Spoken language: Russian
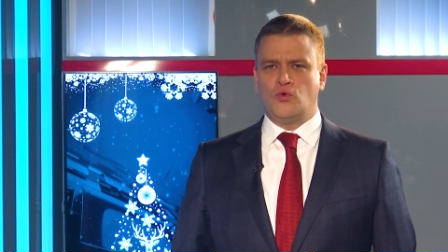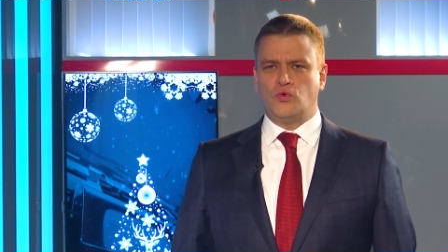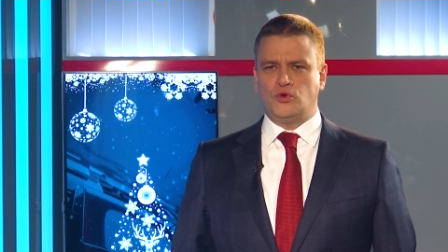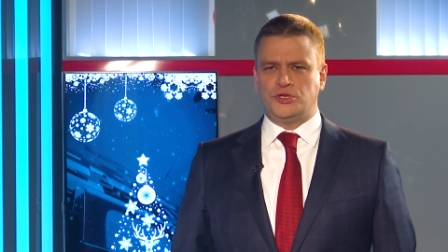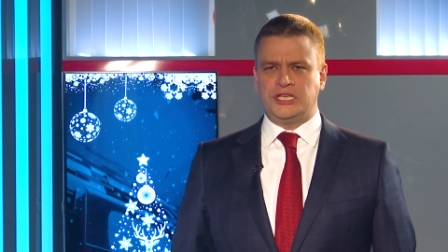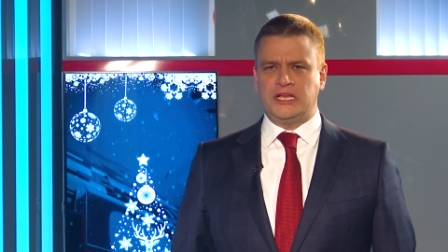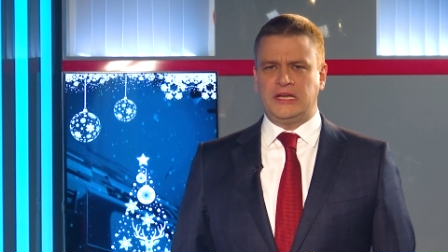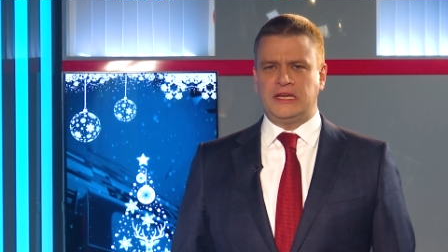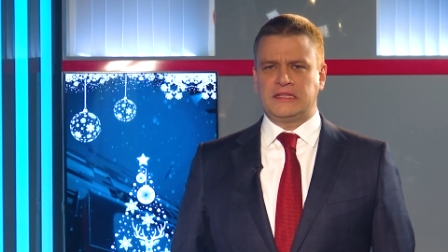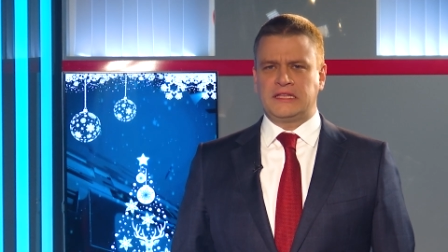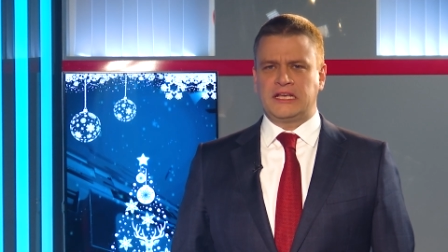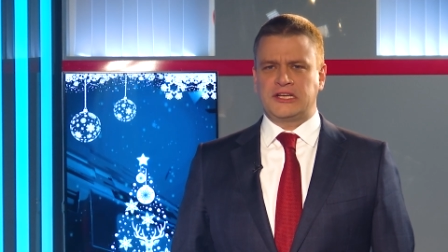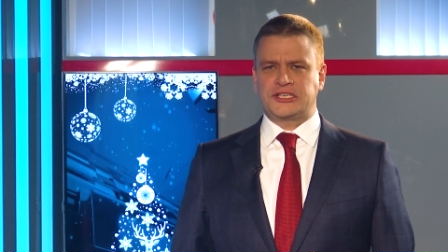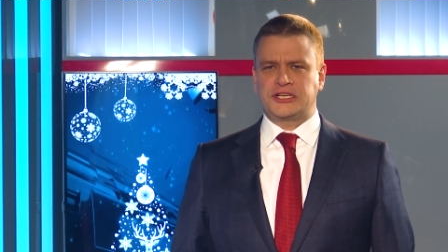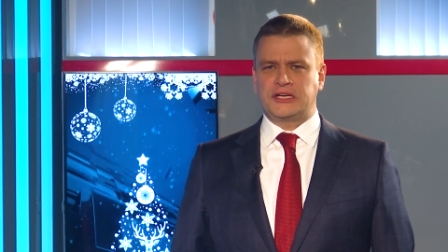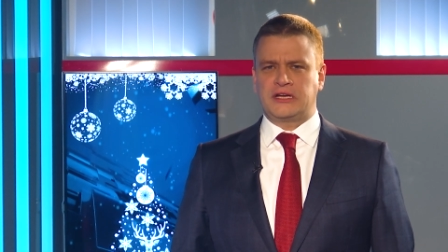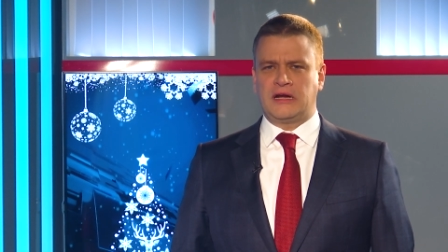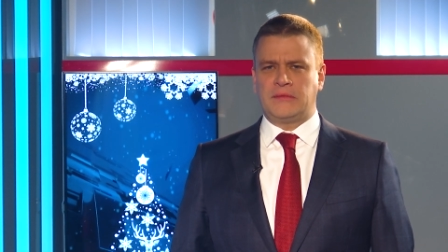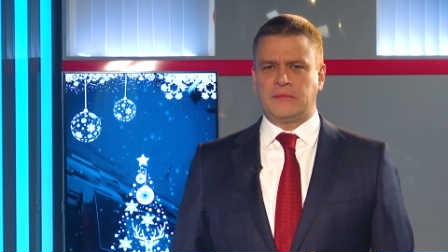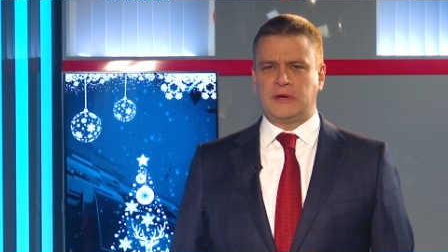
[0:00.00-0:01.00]
Усилия
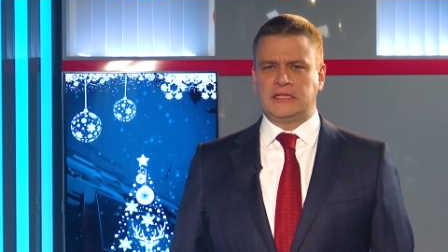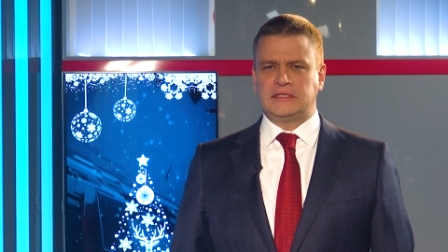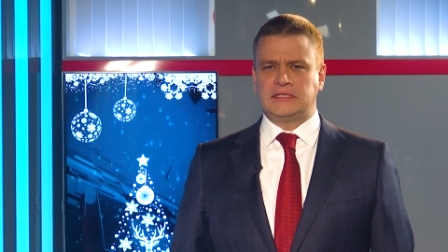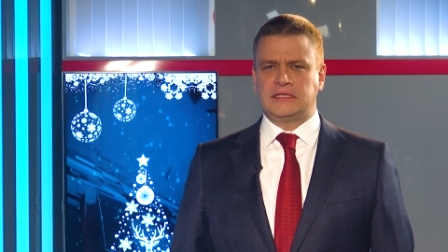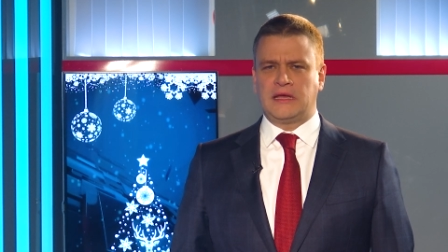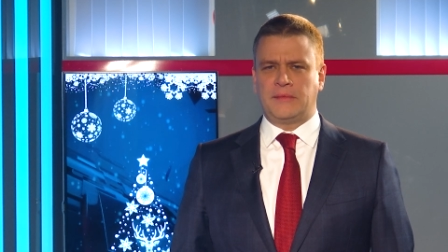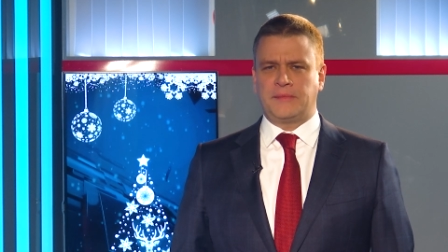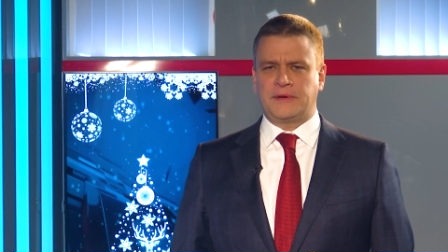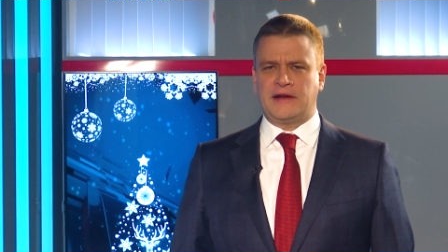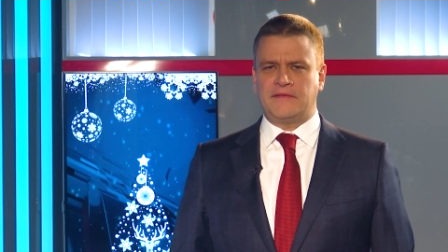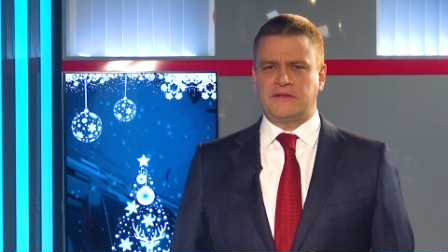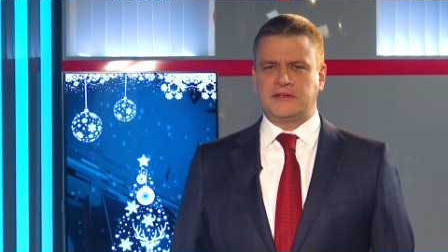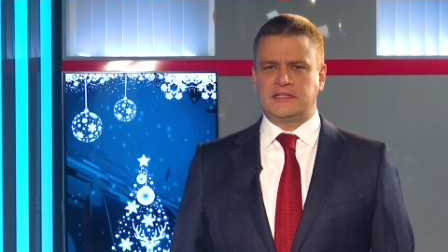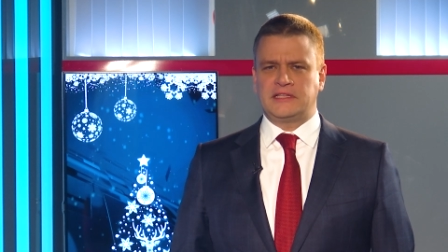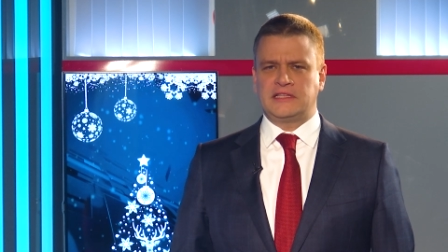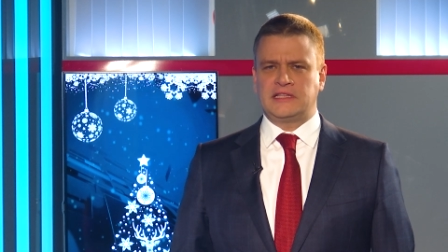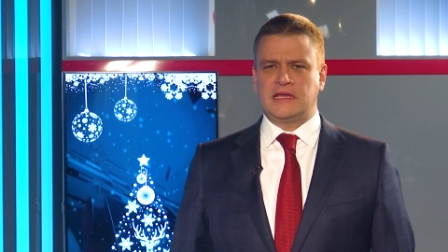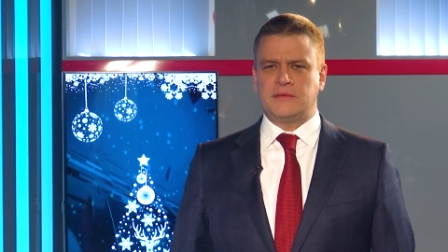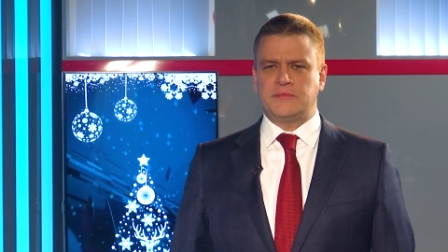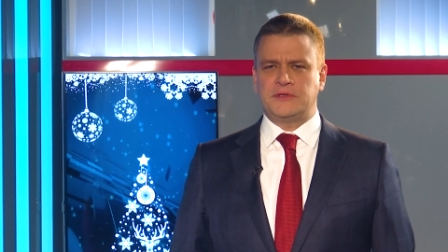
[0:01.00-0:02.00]
нашей команды
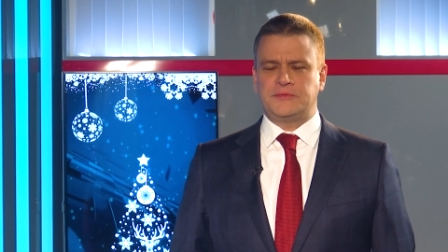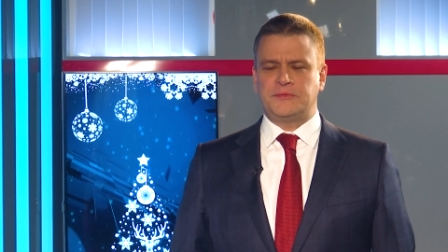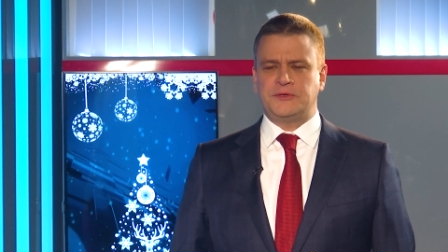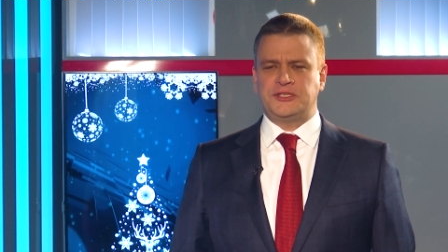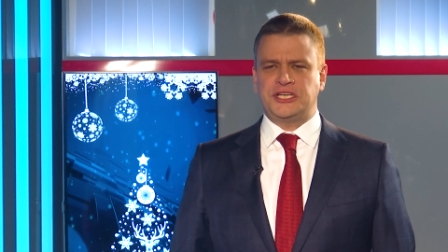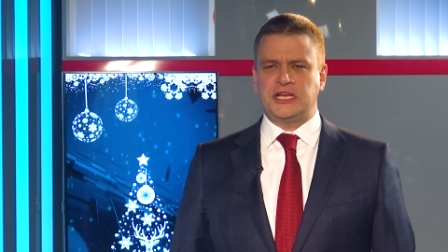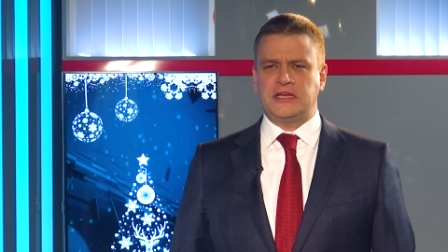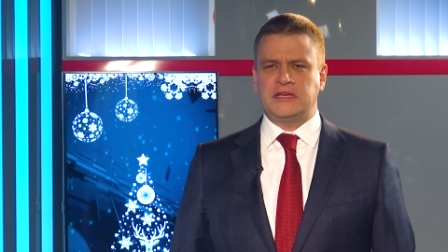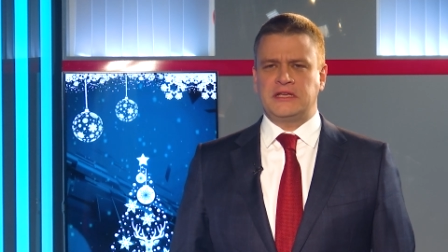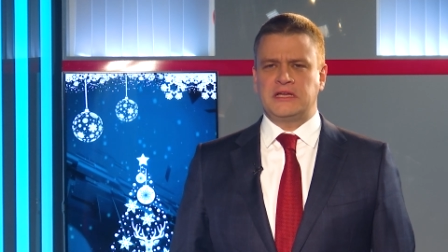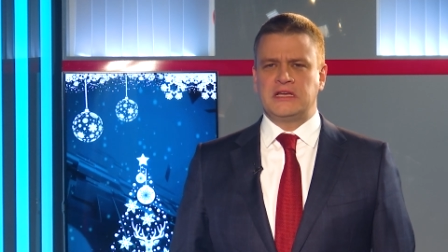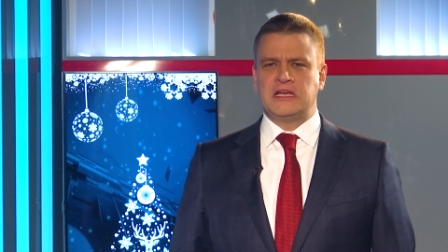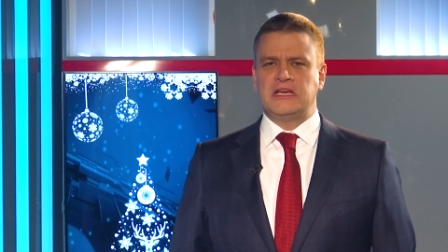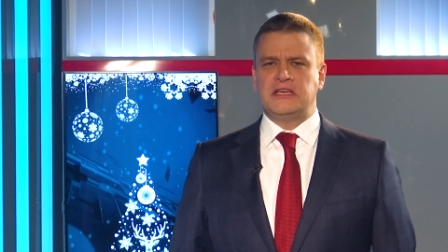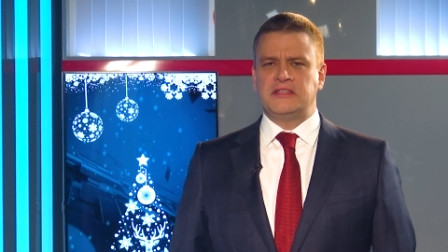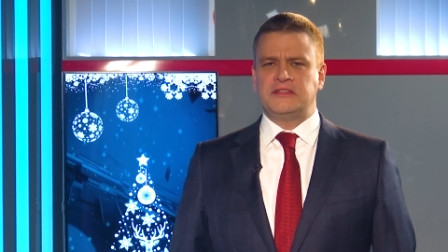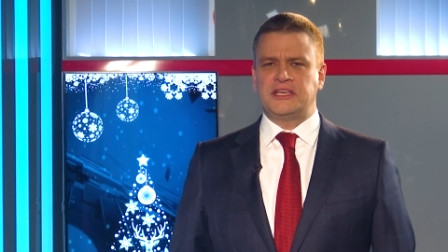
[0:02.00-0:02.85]
направлены на обеспечение